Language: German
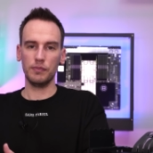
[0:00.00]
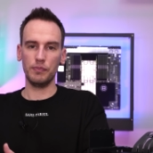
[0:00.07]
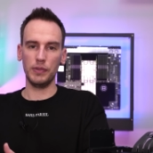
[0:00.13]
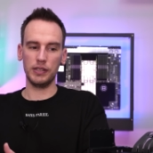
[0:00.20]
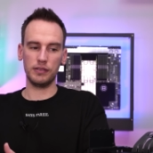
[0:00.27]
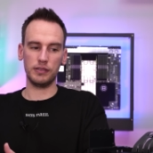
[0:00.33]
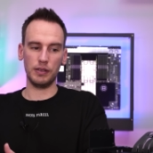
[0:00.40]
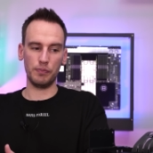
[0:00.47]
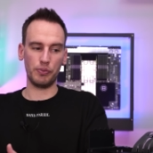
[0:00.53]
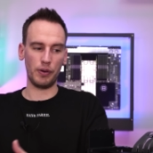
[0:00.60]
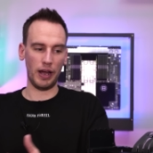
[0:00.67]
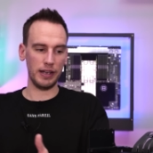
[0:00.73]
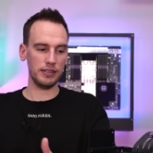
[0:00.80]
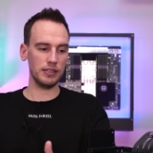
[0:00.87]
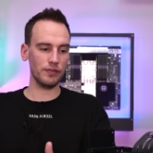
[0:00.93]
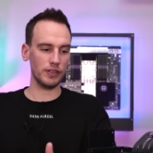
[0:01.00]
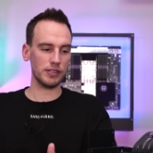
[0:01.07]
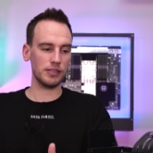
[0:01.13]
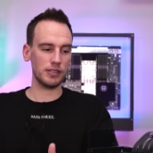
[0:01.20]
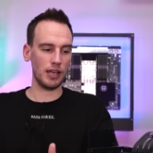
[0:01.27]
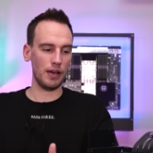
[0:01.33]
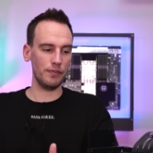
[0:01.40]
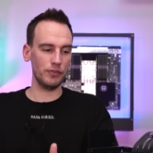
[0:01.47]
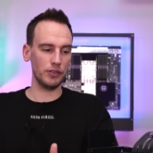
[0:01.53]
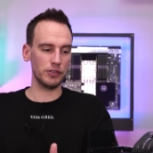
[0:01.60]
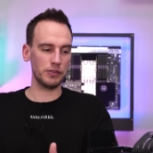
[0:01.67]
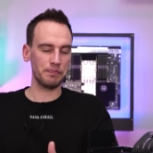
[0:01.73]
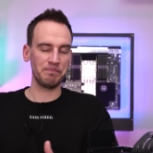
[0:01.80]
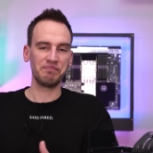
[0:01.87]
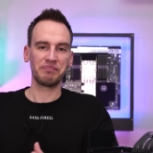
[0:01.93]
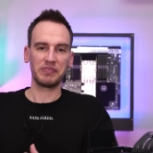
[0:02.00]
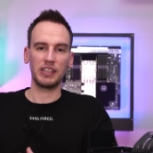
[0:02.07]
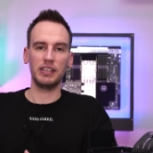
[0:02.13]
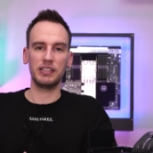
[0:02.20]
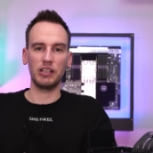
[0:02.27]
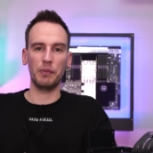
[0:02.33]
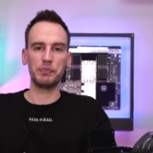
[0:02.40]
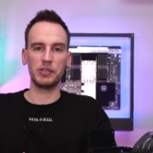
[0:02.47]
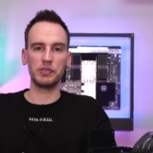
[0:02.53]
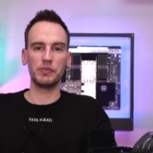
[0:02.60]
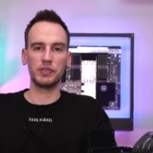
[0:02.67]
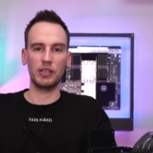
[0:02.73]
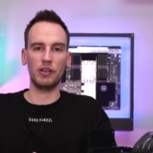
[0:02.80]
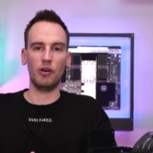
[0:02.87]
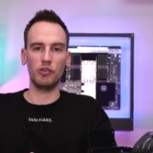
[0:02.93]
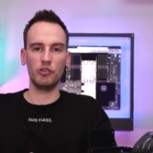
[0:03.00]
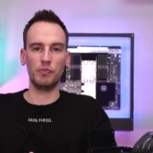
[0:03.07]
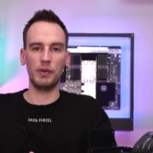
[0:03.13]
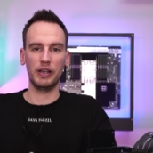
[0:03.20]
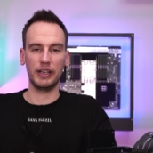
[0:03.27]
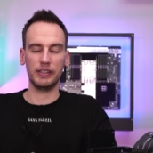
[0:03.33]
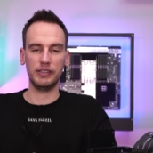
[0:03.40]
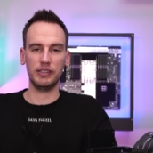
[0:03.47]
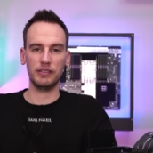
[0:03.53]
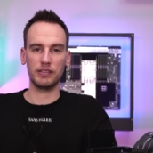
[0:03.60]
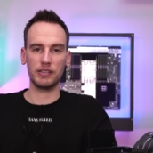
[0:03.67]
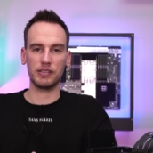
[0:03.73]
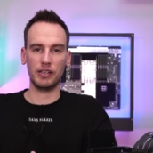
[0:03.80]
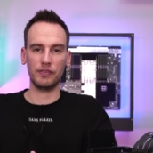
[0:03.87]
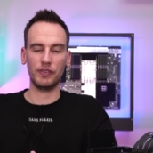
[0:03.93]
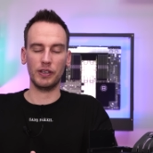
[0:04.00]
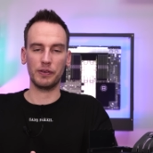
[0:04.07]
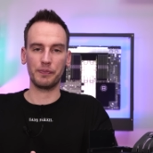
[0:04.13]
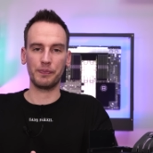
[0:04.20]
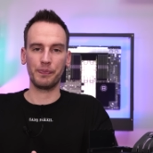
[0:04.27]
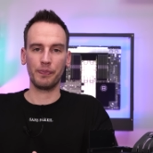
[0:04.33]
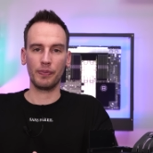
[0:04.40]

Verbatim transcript: mit dem Pricing, was es haben wird, ich glaube, das wird dann auch nochmal richtig interessant werden.